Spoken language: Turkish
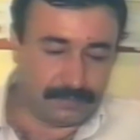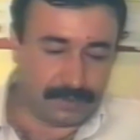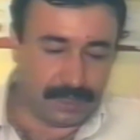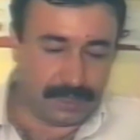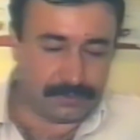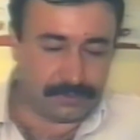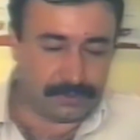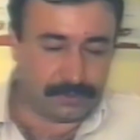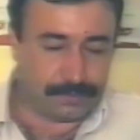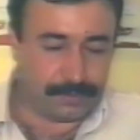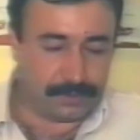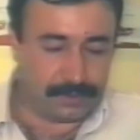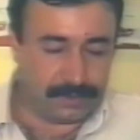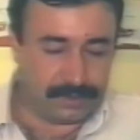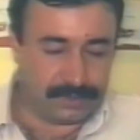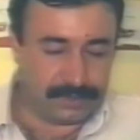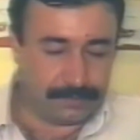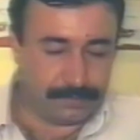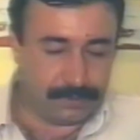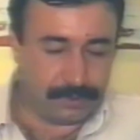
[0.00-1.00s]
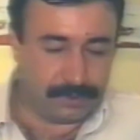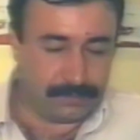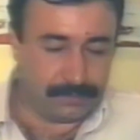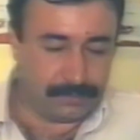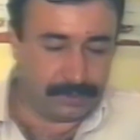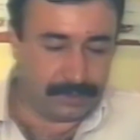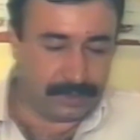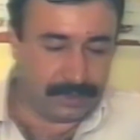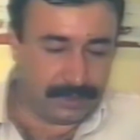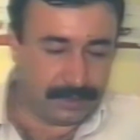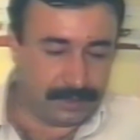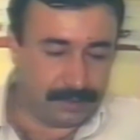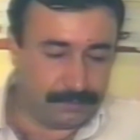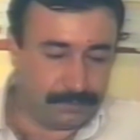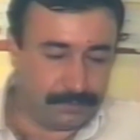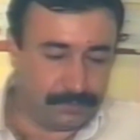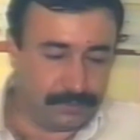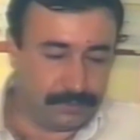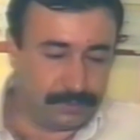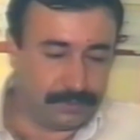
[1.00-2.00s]
antropoloji bölümünde
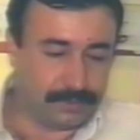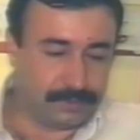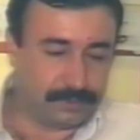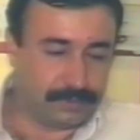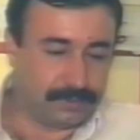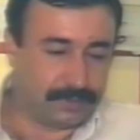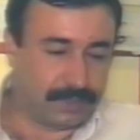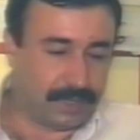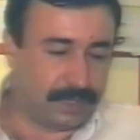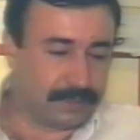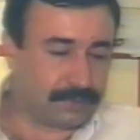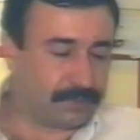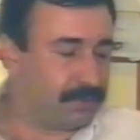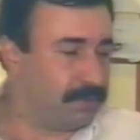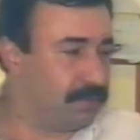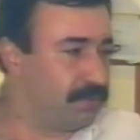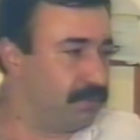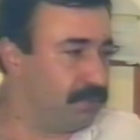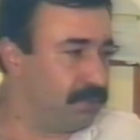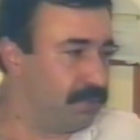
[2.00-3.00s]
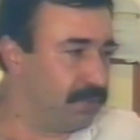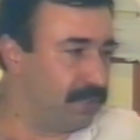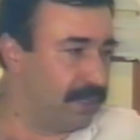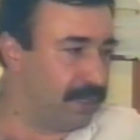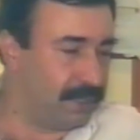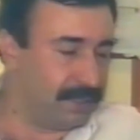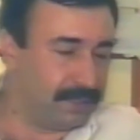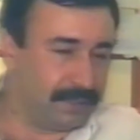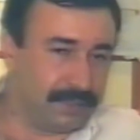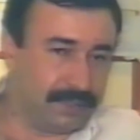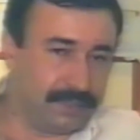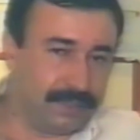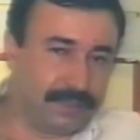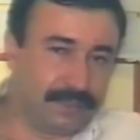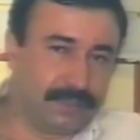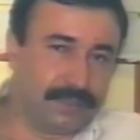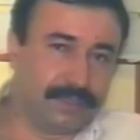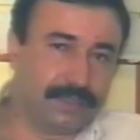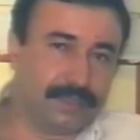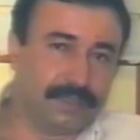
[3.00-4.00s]
bu halk kültürüyle
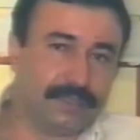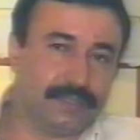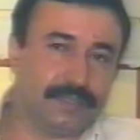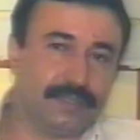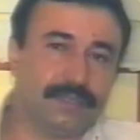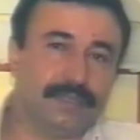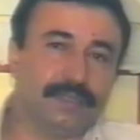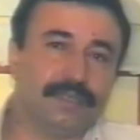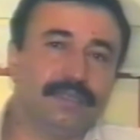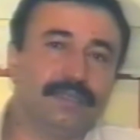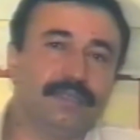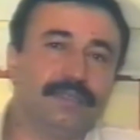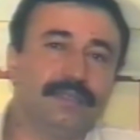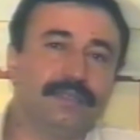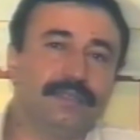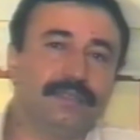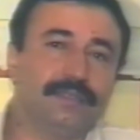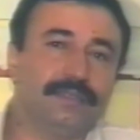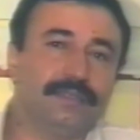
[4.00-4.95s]
ilgili e,